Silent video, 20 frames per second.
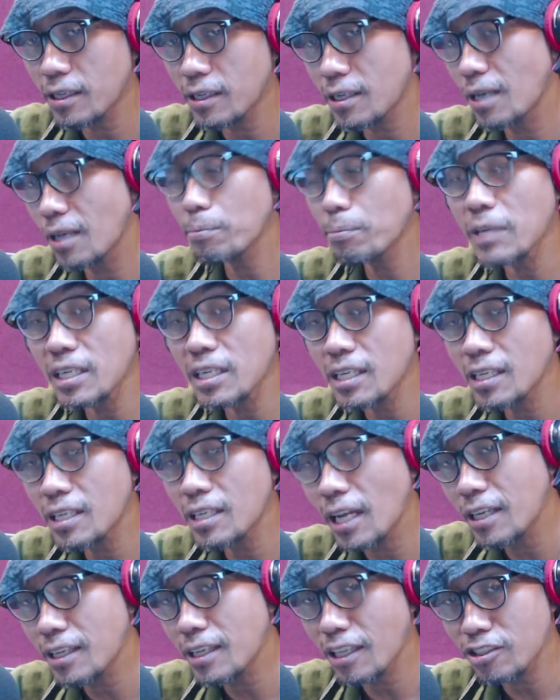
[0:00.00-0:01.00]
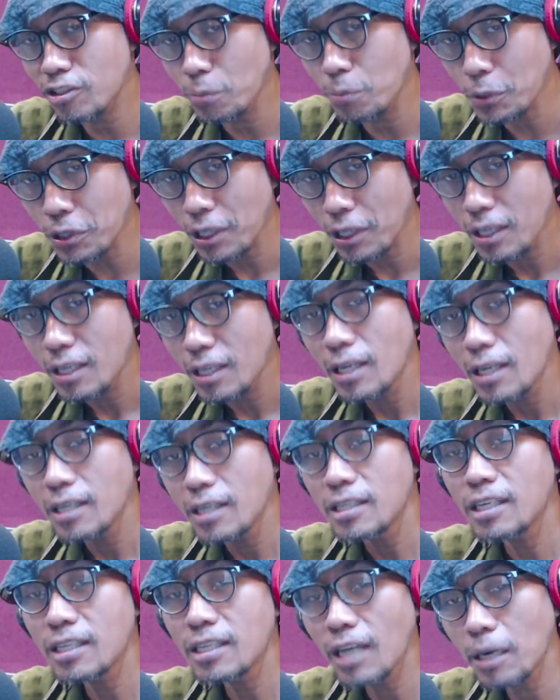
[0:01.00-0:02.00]
mengendalikan semut
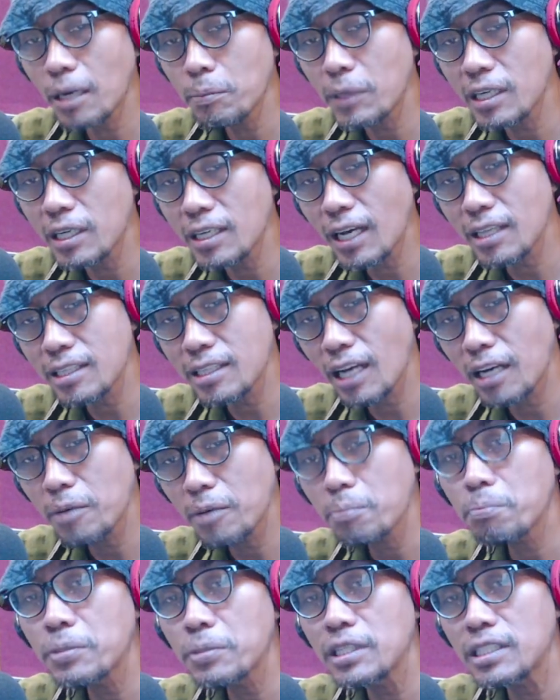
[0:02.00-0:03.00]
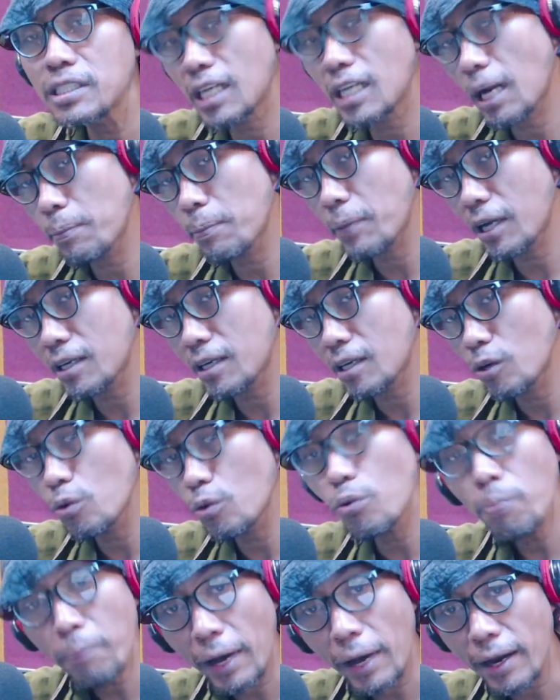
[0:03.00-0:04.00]
dengan meningkatkan penyerapan
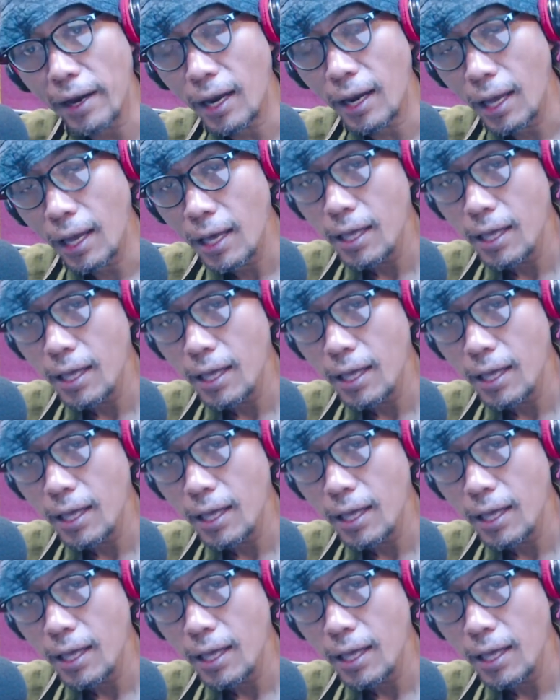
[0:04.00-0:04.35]
umpan.